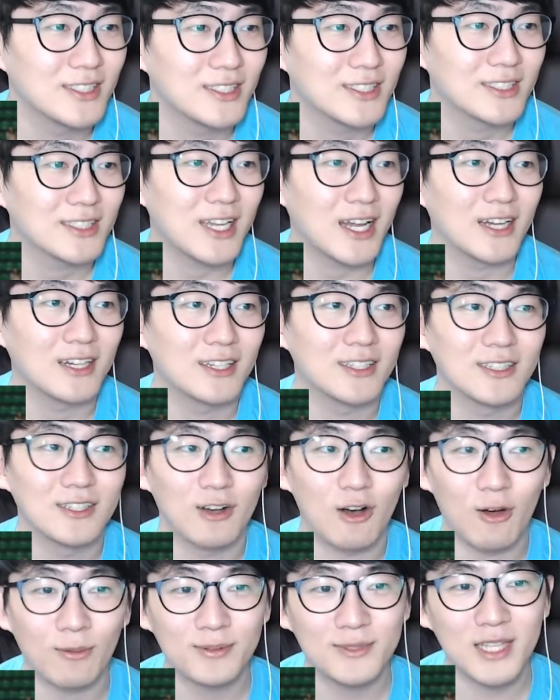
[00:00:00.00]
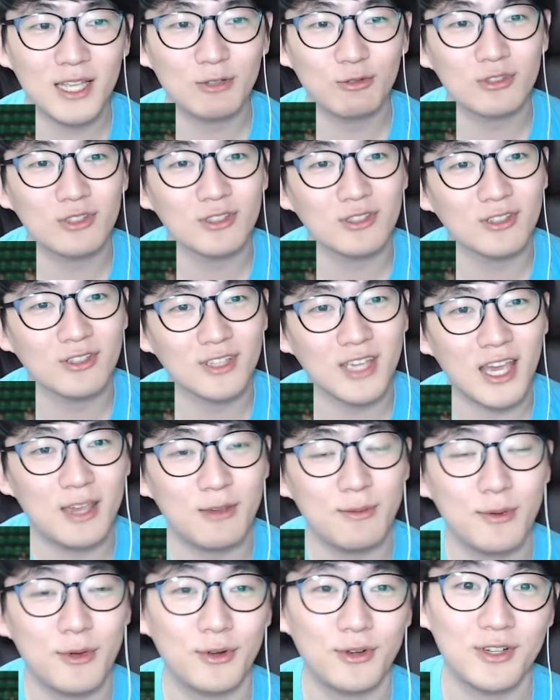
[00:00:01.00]
자, 업셋 우승은
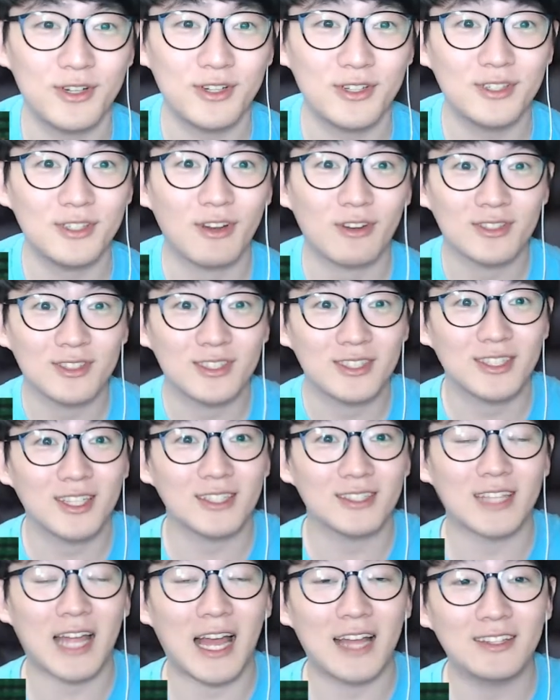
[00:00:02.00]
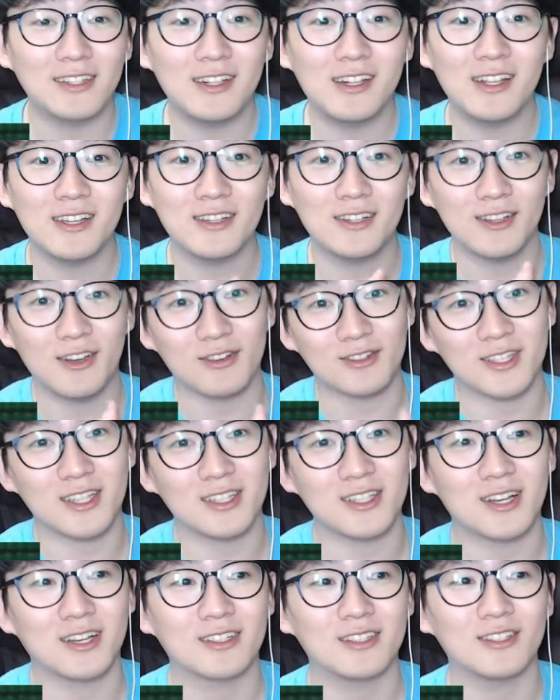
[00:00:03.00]
KBO 리그 역사 단일 리그
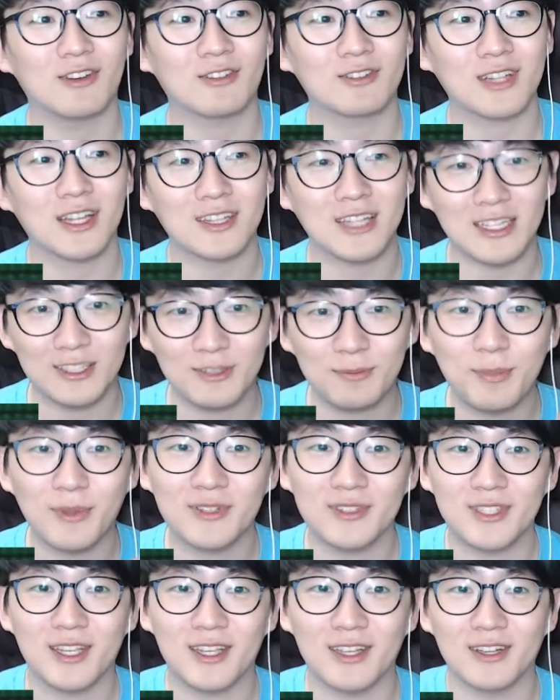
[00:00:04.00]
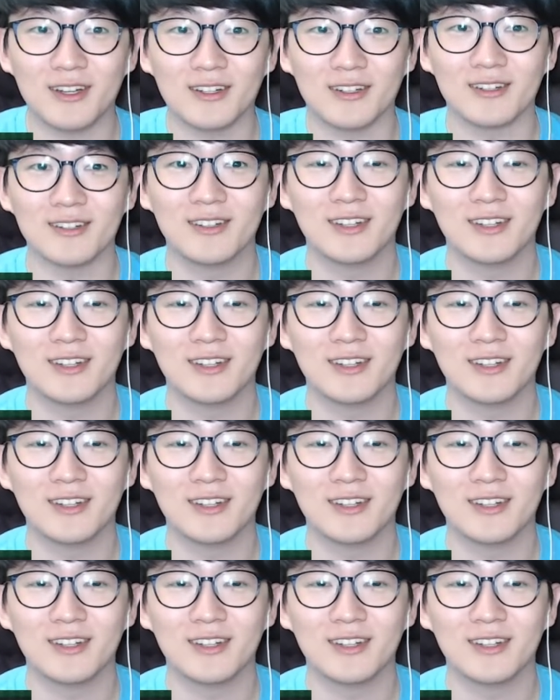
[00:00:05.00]
역사상 역대 다섯 번째예요.